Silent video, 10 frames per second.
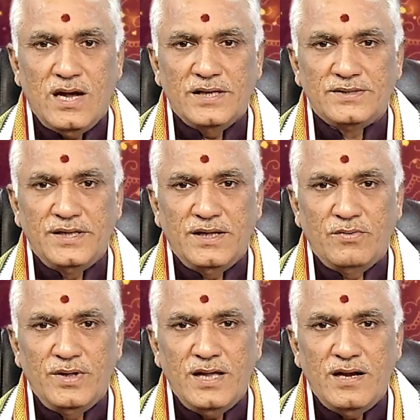
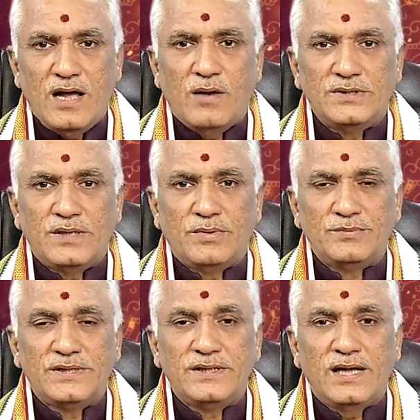ஆஞ்சநேயருடைய நாம
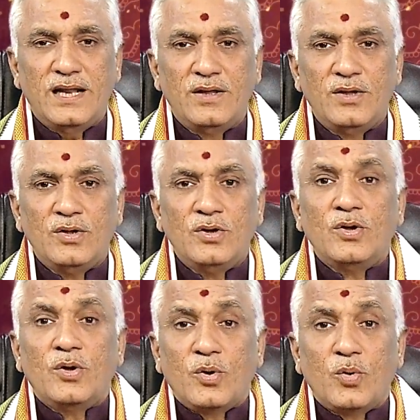ஜபம் செய்தால்
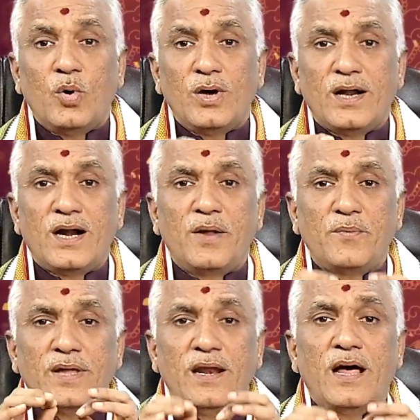
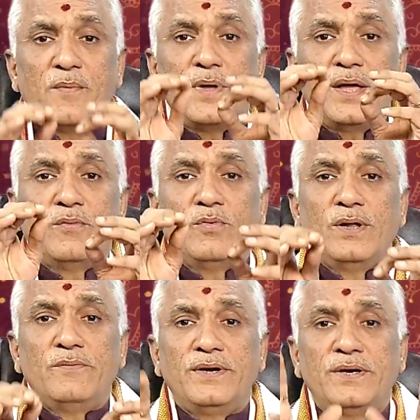ரோகரணம் எல்லாமே
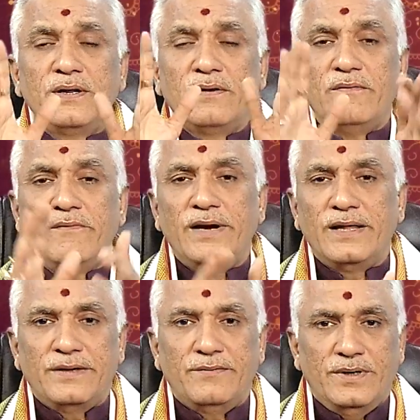உங்களை விட்டு
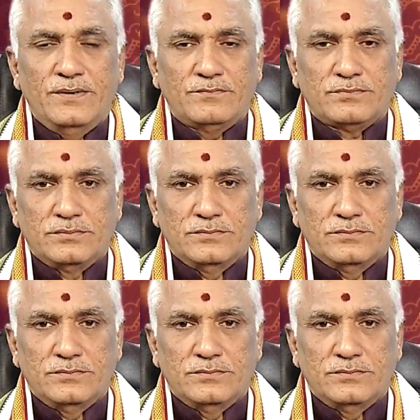விலகிவிடும்